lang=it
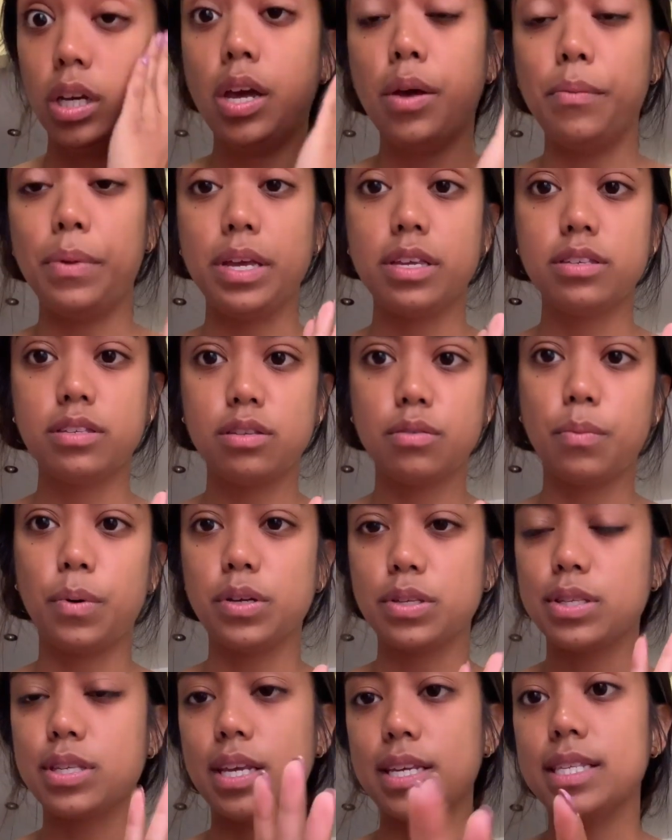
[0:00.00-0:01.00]
penso
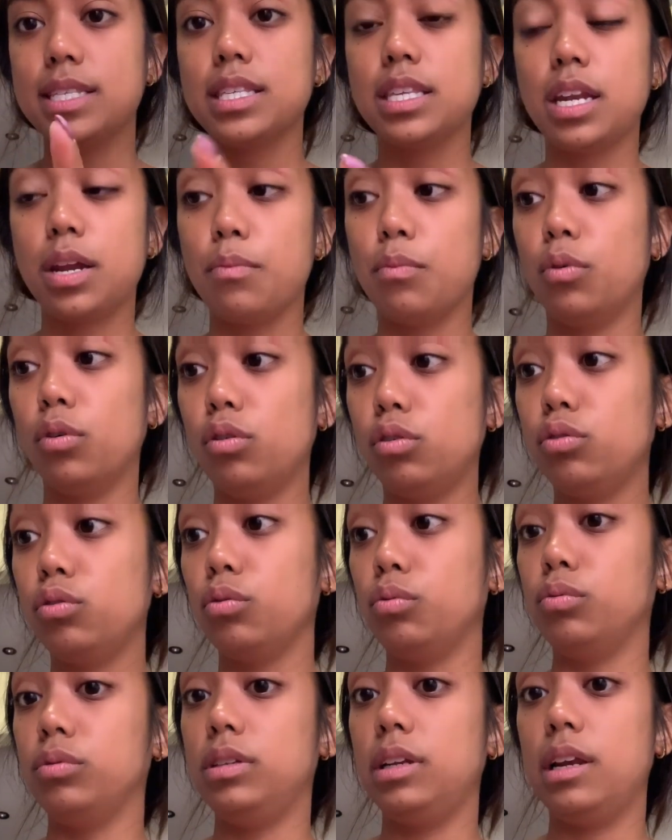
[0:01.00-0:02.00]
possa essere molto
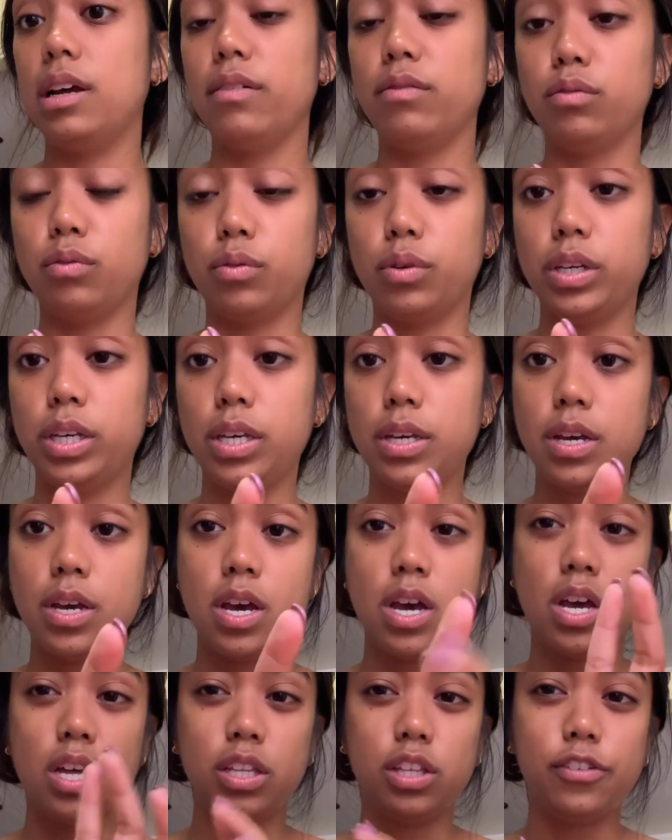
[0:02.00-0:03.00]
utile a voi.
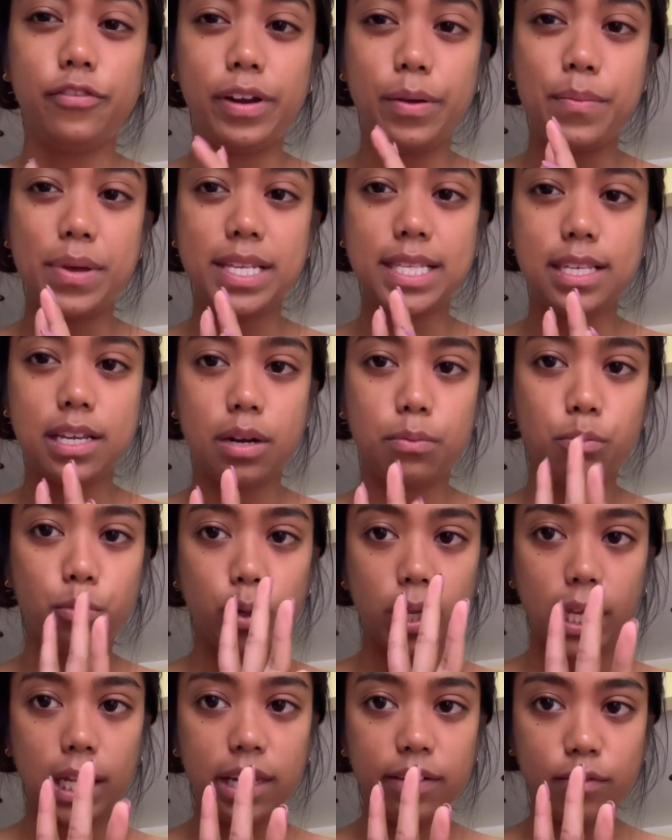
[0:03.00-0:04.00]
Dovrebbe essere un
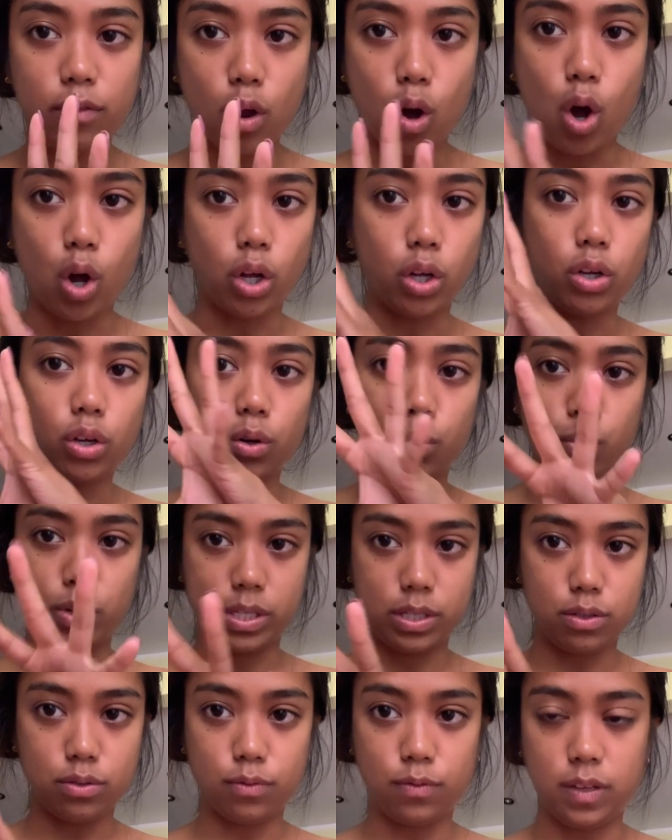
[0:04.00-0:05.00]
weekly vlog
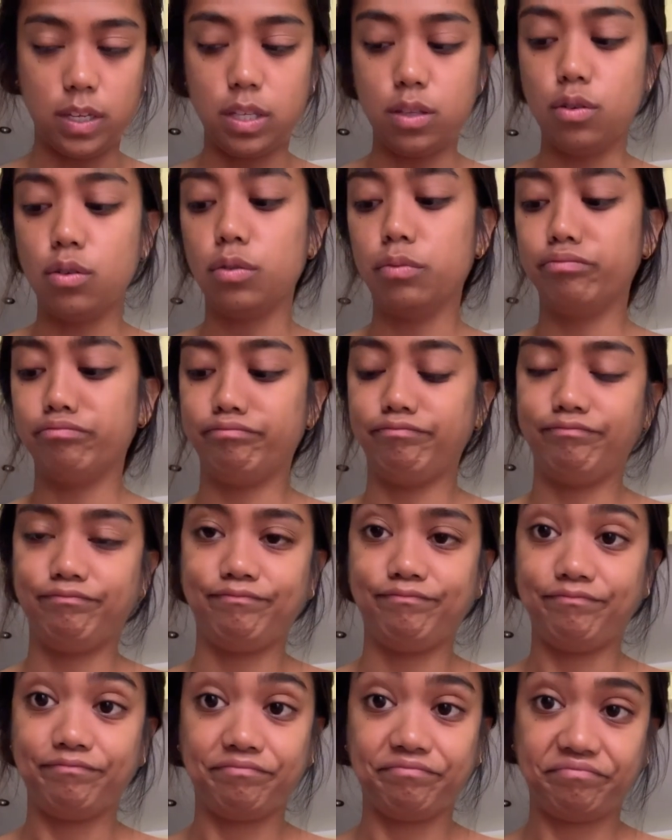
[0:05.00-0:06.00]
questo video,
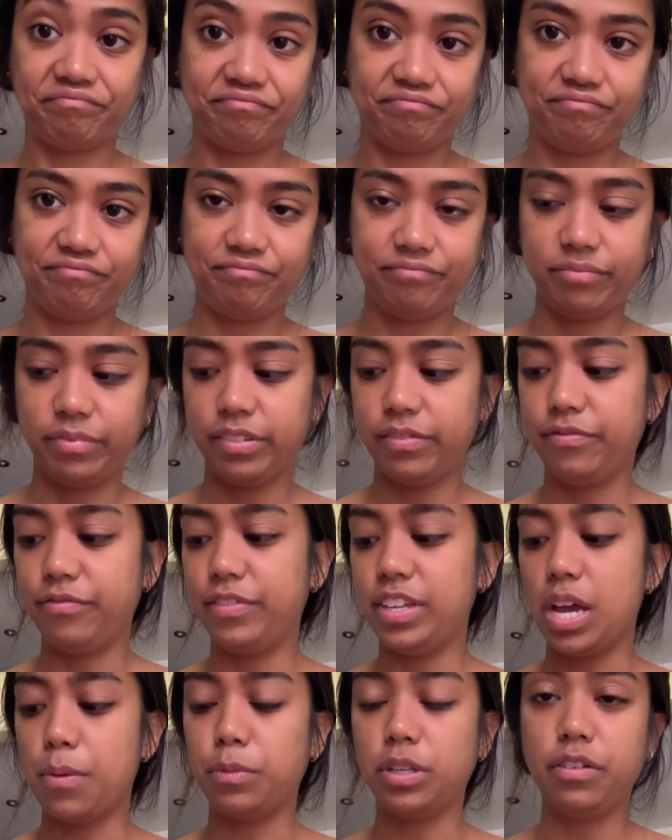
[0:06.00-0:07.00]

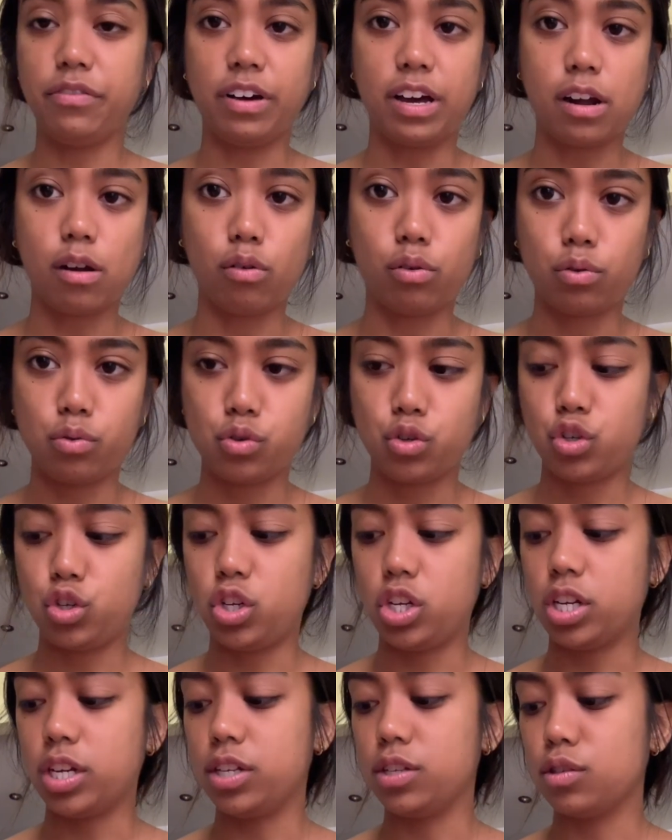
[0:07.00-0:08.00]
vediamo di farlo
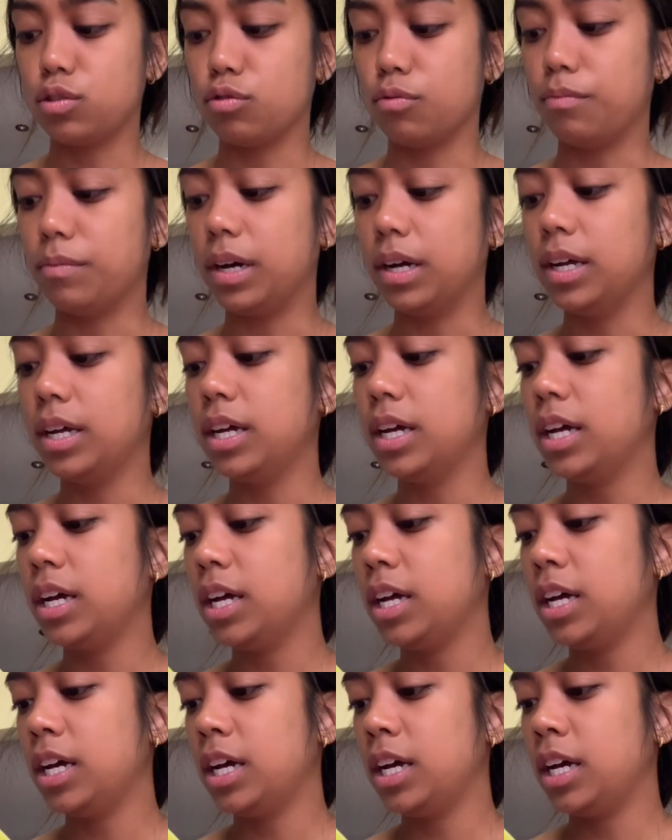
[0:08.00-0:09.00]
riuscire insomma.
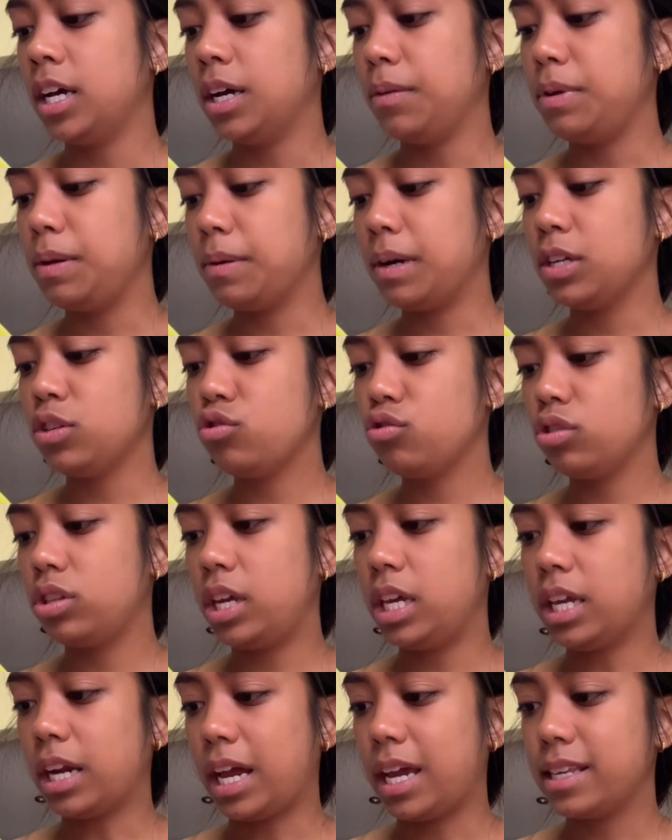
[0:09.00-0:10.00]
Mi mangio
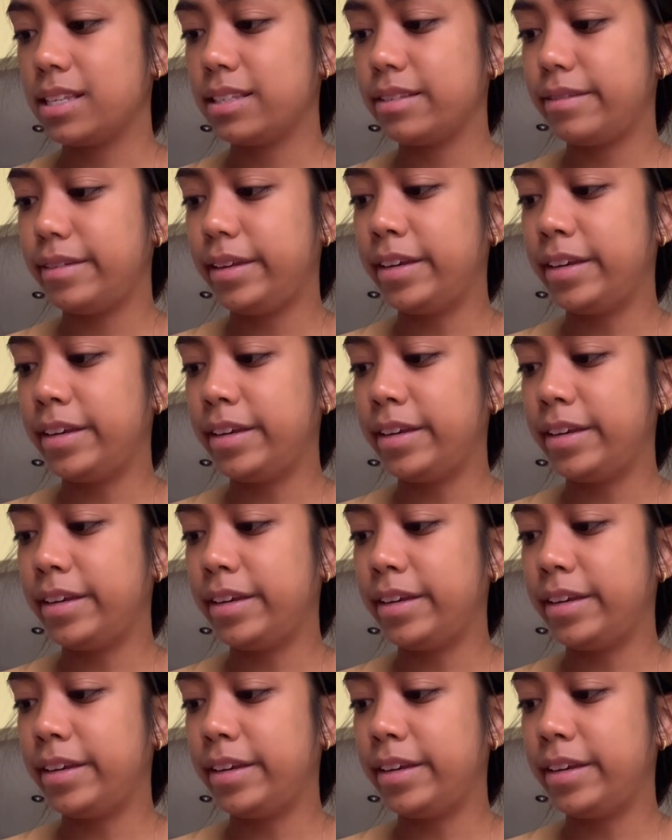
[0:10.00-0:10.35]
dei resti